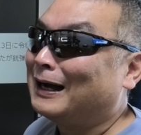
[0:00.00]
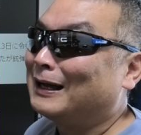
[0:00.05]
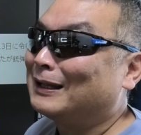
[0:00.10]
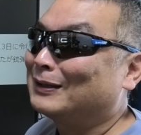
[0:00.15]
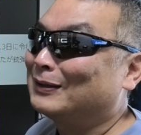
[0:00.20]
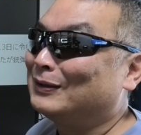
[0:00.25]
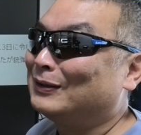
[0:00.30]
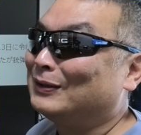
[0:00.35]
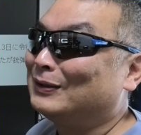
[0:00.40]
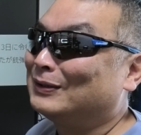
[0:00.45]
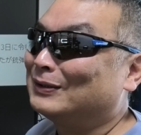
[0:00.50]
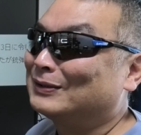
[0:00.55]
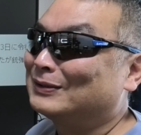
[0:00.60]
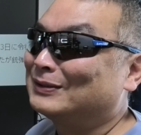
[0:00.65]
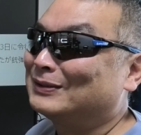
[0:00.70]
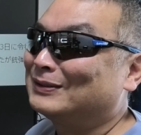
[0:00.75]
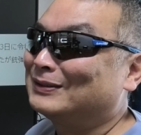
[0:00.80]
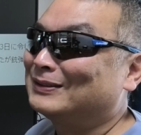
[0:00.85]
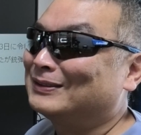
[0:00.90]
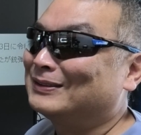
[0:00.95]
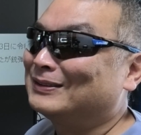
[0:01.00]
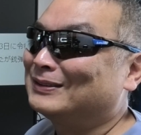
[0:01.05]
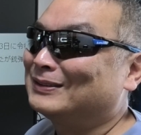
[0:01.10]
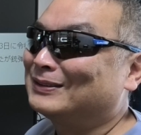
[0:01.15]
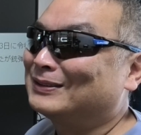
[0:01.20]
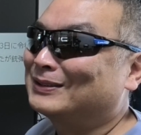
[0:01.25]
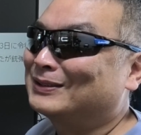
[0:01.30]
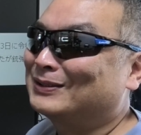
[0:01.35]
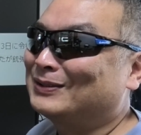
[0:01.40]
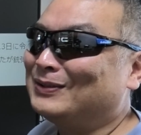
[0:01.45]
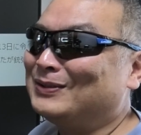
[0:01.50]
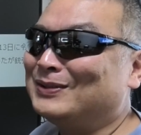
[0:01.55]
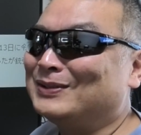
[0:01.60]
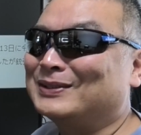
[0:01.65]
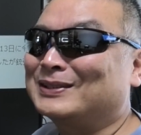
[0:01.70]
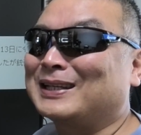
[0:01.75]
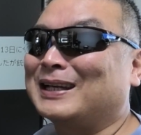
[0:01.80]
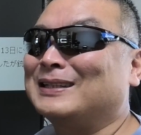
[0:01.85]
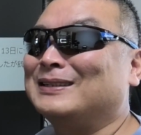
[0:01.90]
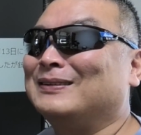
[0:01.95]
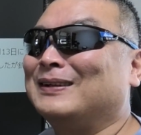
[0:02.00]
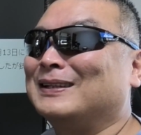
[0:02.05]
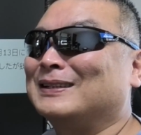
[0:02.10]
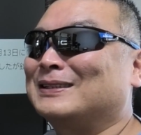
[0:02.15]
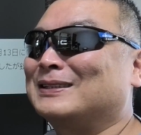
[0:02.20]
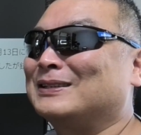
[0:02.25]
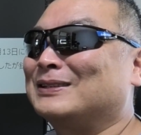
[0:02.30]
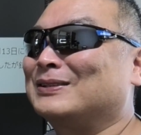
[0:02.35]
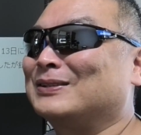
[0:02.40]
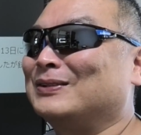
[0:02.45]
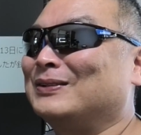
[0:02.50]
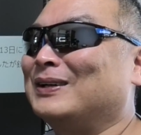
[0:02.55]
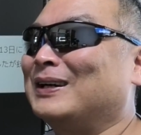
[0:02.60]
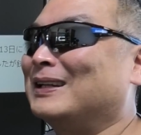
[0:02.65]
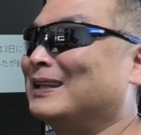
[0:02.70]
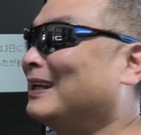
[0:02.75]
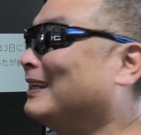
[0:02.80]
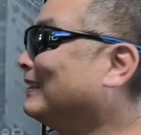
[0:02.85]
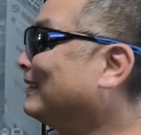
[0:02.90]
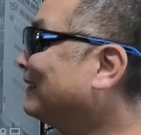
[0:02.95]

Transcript: あの捜査には支障がないっ